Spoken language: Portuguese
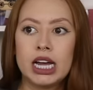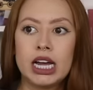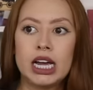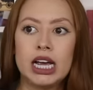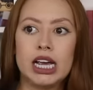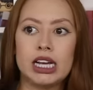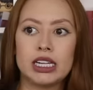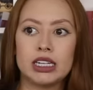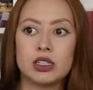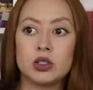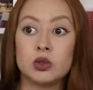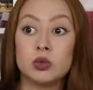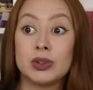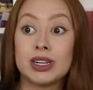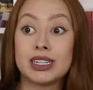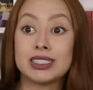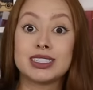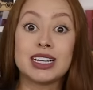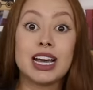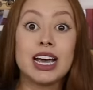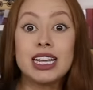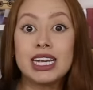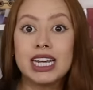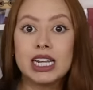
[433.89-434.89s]
Ela nunca
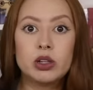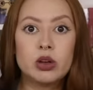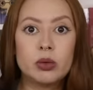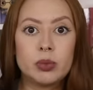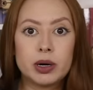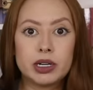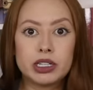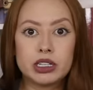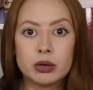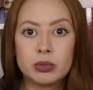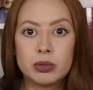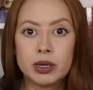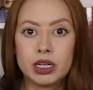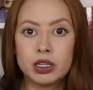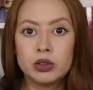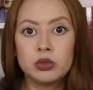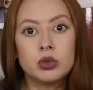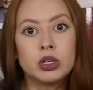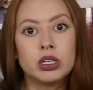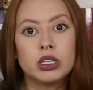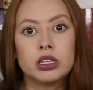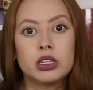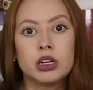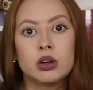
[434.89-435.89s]
saía do
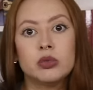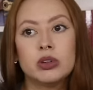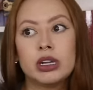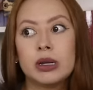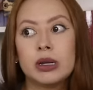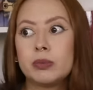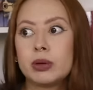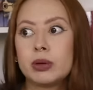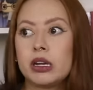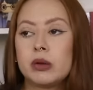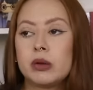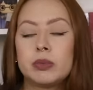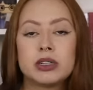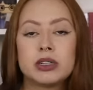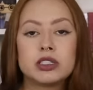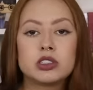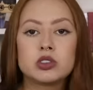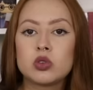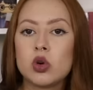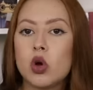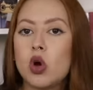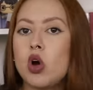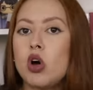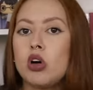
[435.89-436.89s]
apartamento, então nem pra ir pra
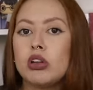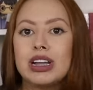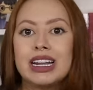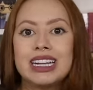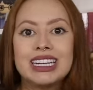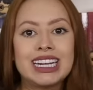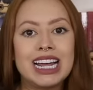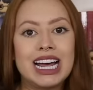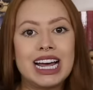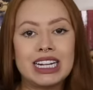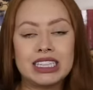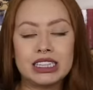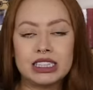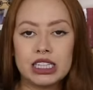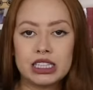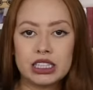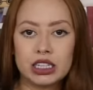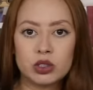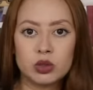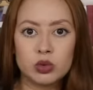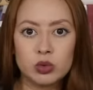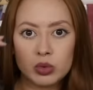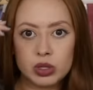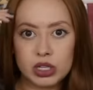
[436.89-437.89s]
escola, nada, ela
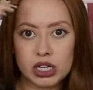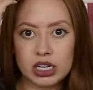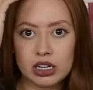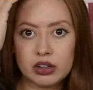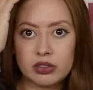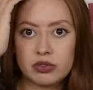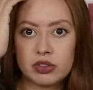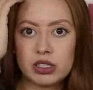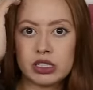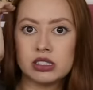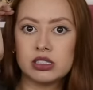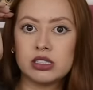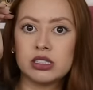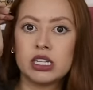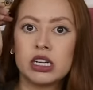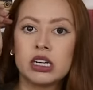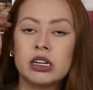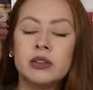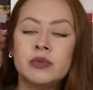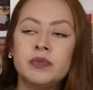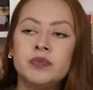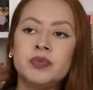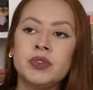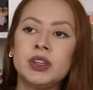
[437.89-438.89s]
nunca era vista.
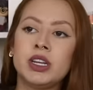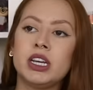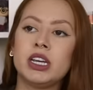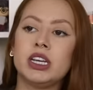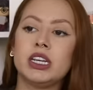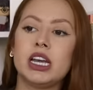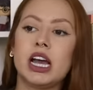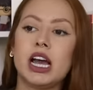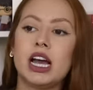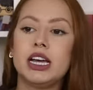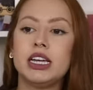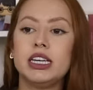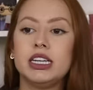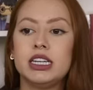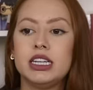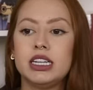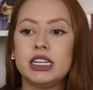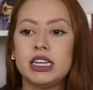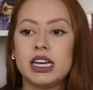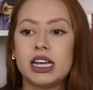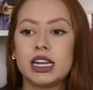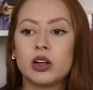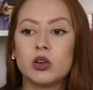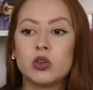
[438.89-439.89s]
E
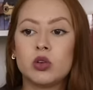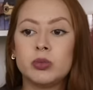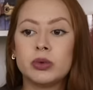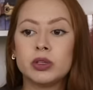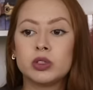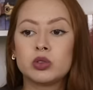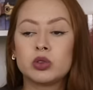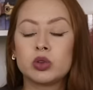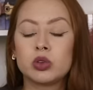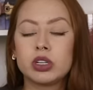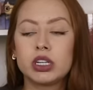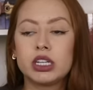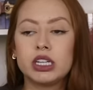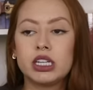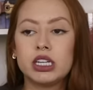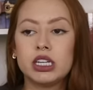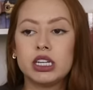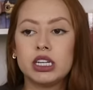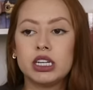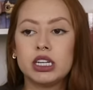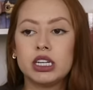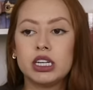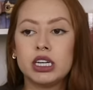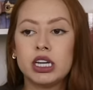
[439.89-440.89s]
aí ela comentou
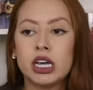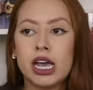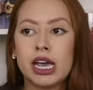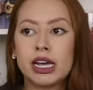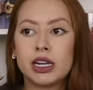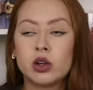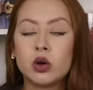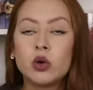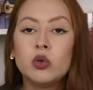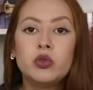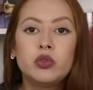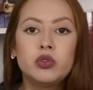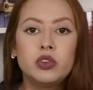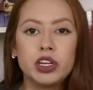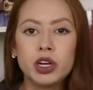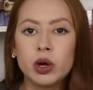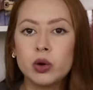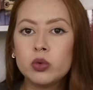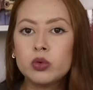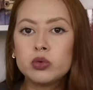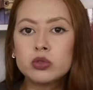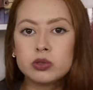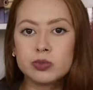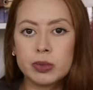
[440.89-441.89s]
que ela ouvia
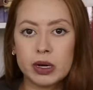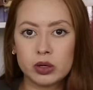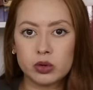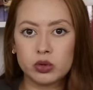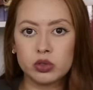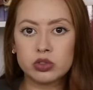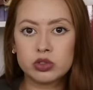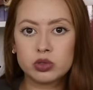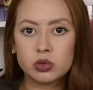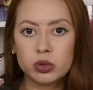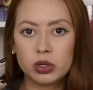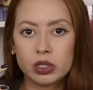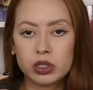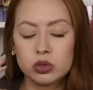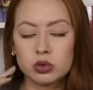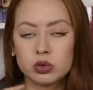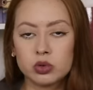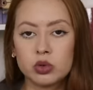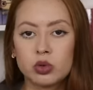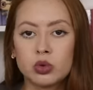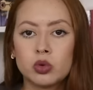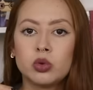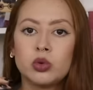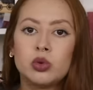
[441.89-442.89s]
alguns barulhos
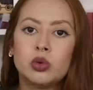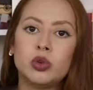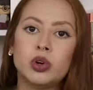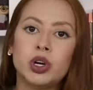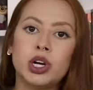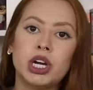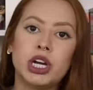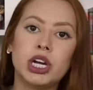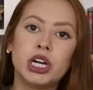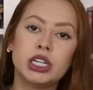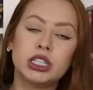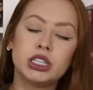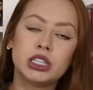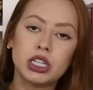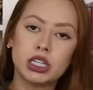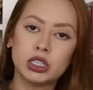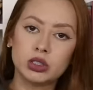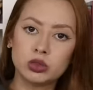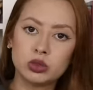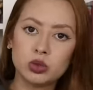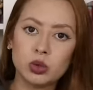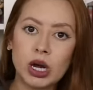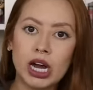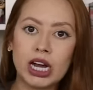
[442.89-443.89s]
quando
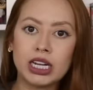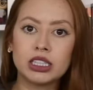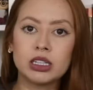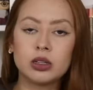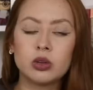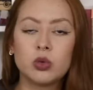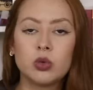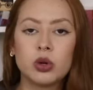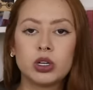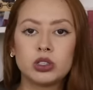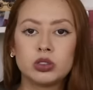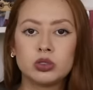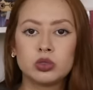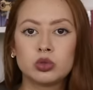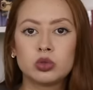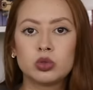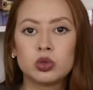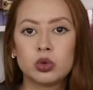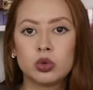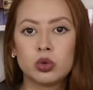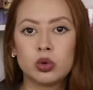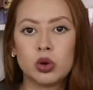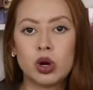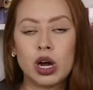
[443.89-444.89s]
tanto Adam
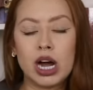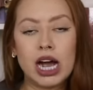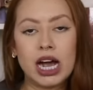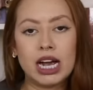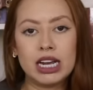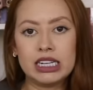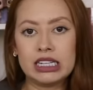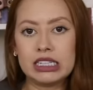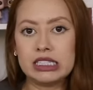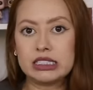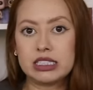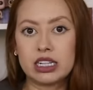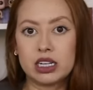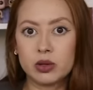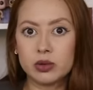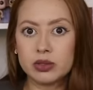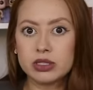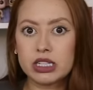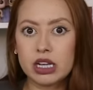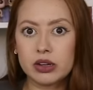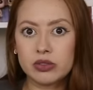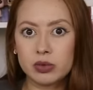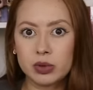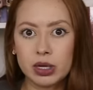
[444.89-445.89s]
quanto a Elisa não
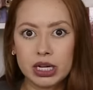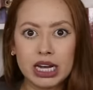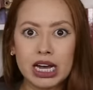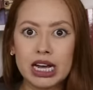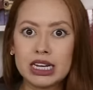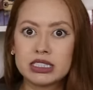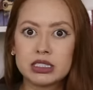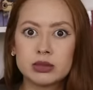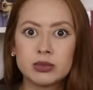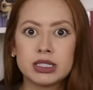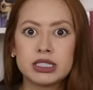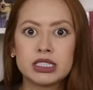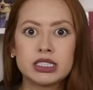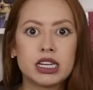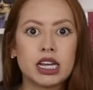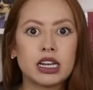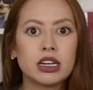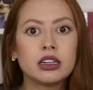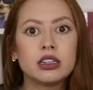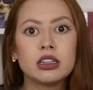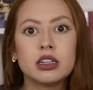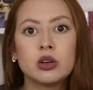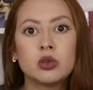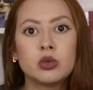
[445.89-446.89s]
estavam em casa, mas que
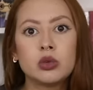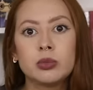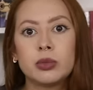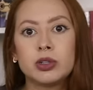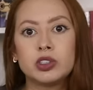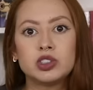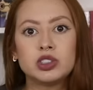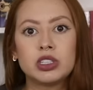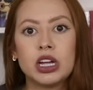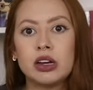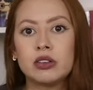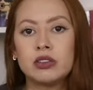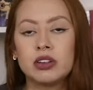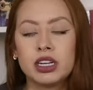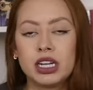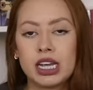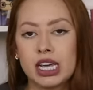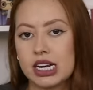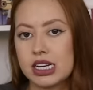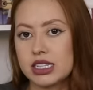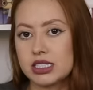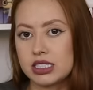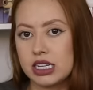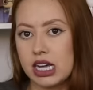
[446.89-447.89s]
ela não imaginava que
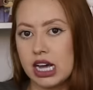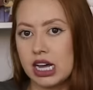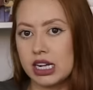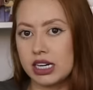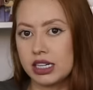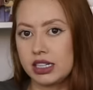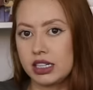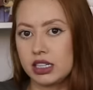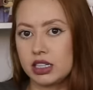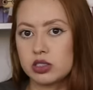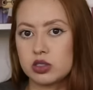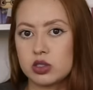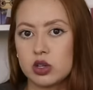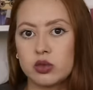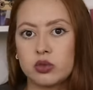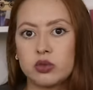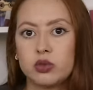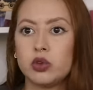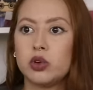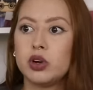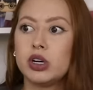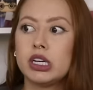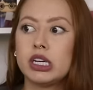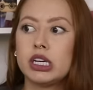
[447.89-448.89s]
era a Zara, que ela só
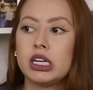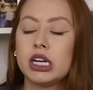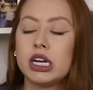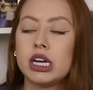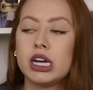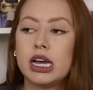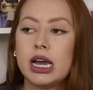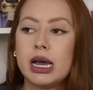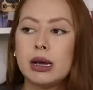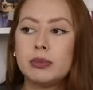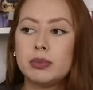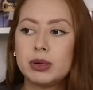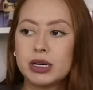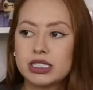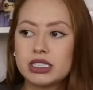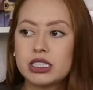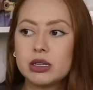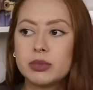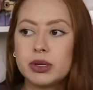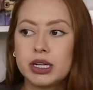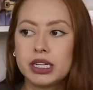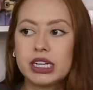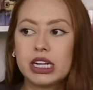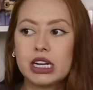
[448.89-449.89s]
foi
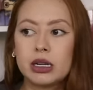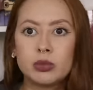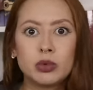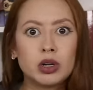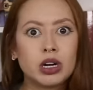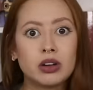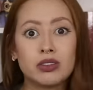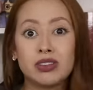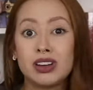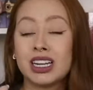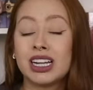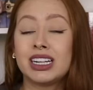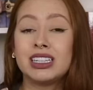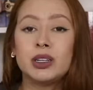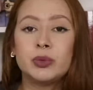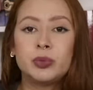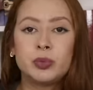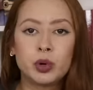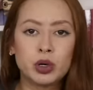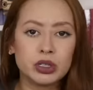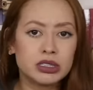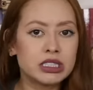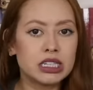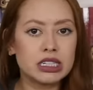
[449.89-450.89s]
perceber que ela morava lá
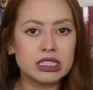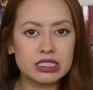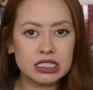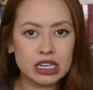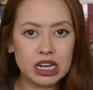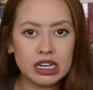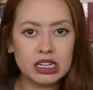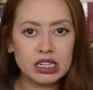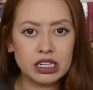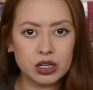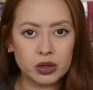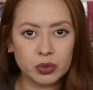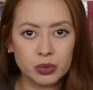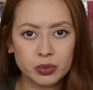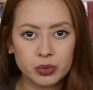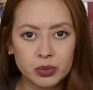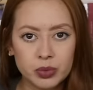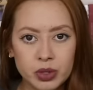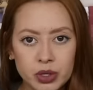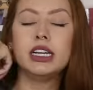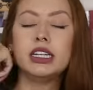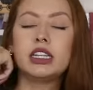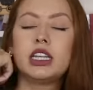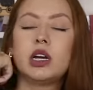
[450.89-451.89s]
depois que eles saíram.
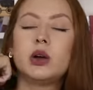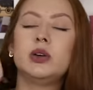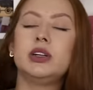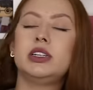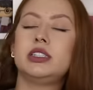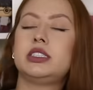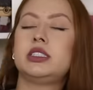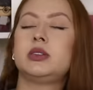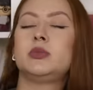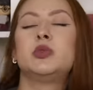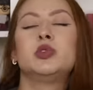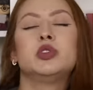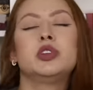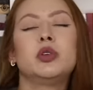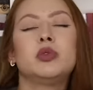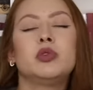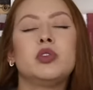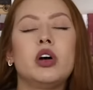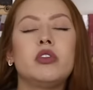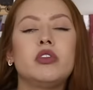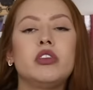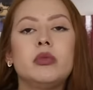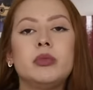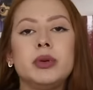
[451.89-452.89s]
Então eles se mudam
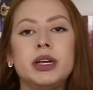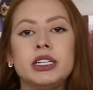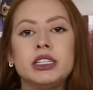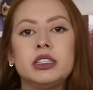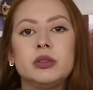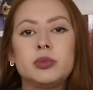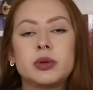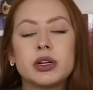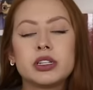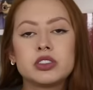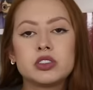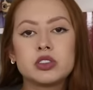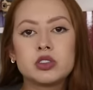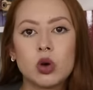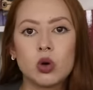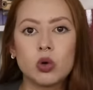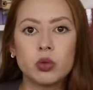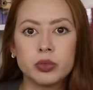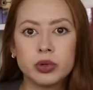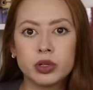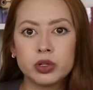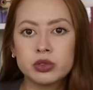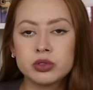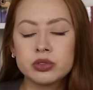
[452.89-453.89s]
novamente para
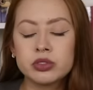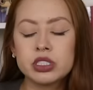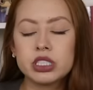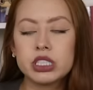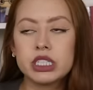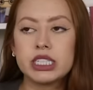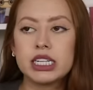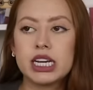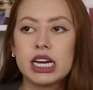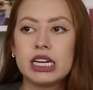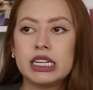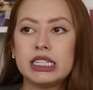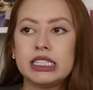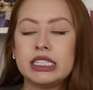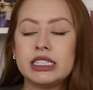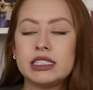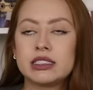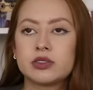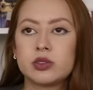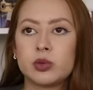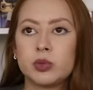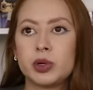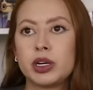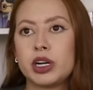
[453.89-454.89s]
Sawmills e aí
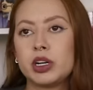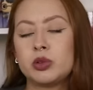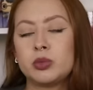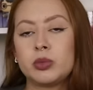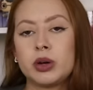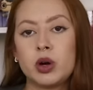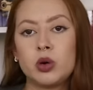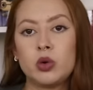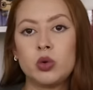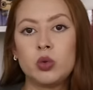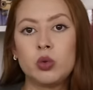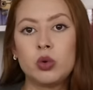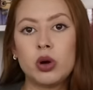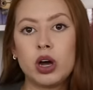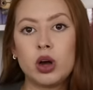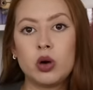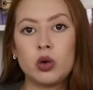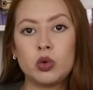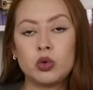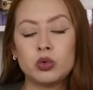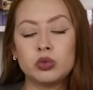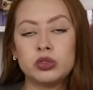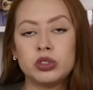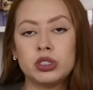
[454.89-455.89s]
eles vão morar numa rua
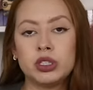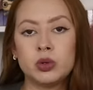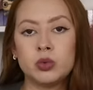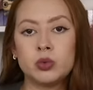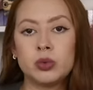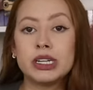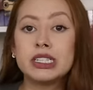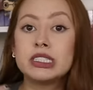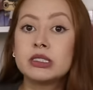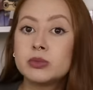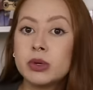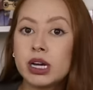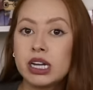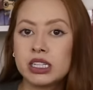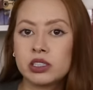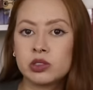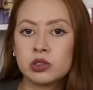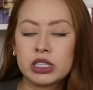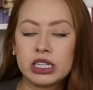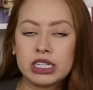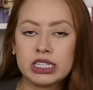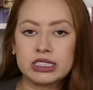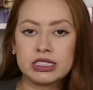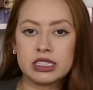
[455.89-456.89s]
onde um ex-marido
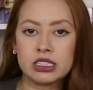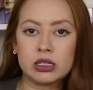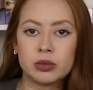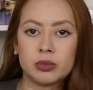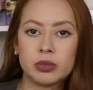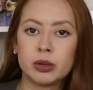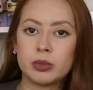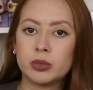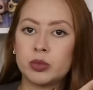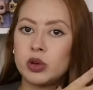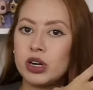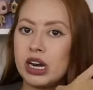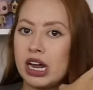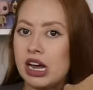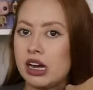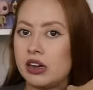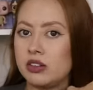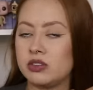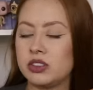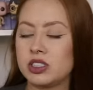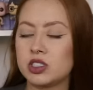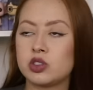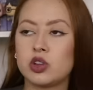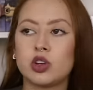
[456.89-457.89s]
da Elisa também
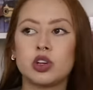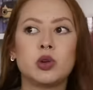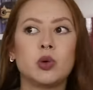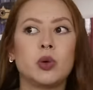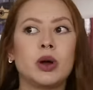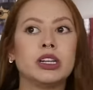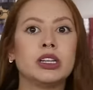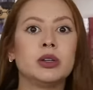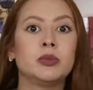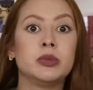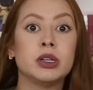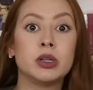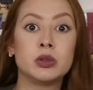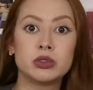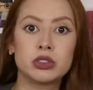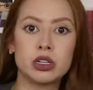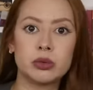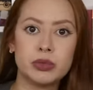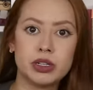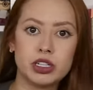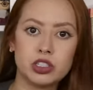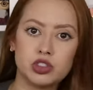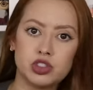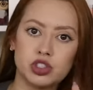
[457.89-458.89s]
morava, só que o Adam não
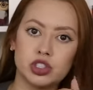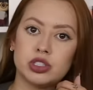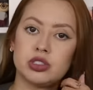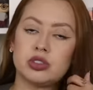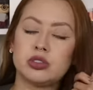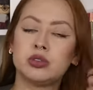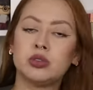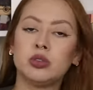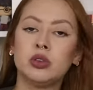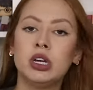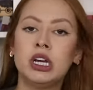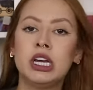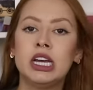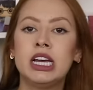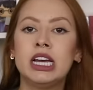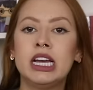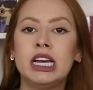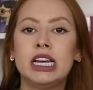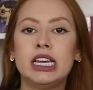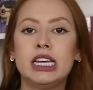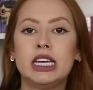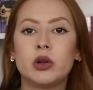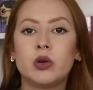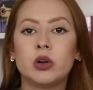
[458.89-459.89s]
sabia disso.
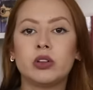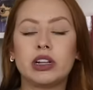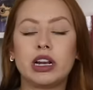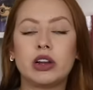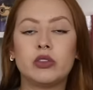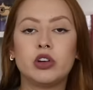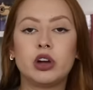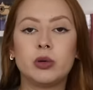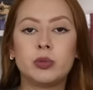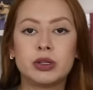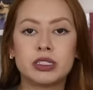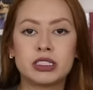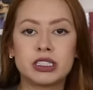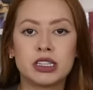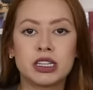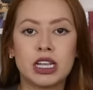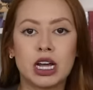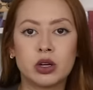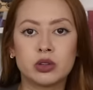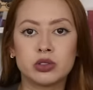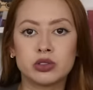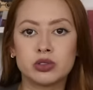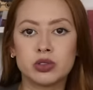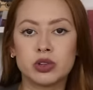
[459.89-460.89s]
E quando ela foi
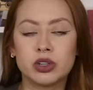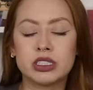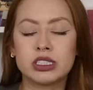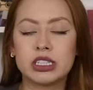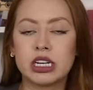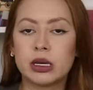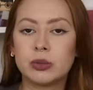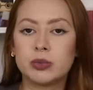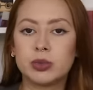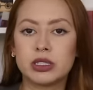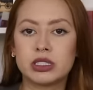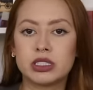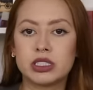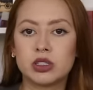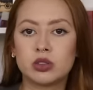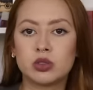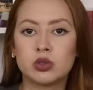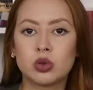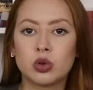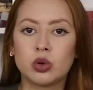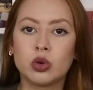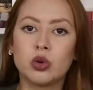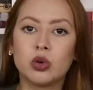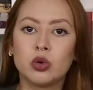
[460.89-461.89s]
apresentar os dois, ela
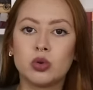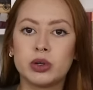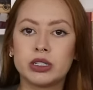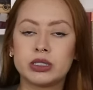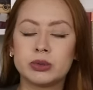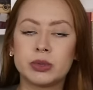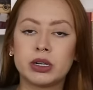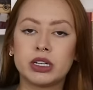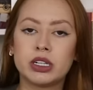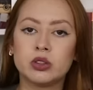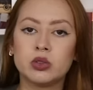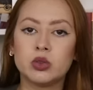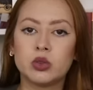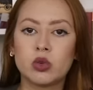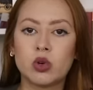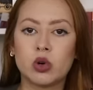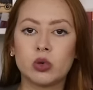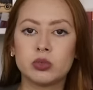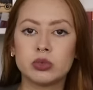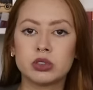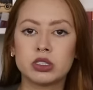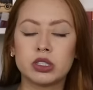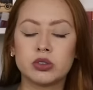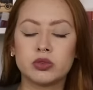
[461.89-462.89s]
apresentou o ex-marido
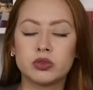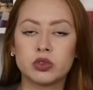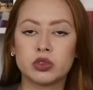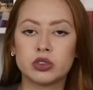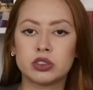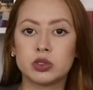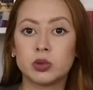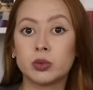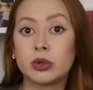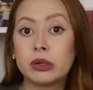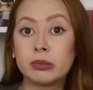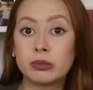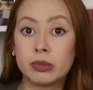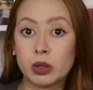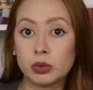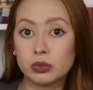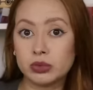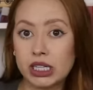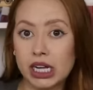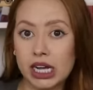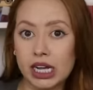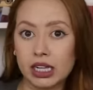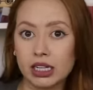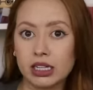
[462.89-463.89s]
como se fosse um irmão
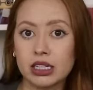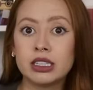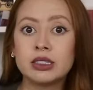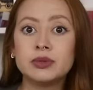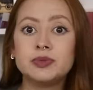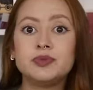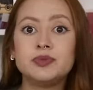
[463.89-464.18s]
dela.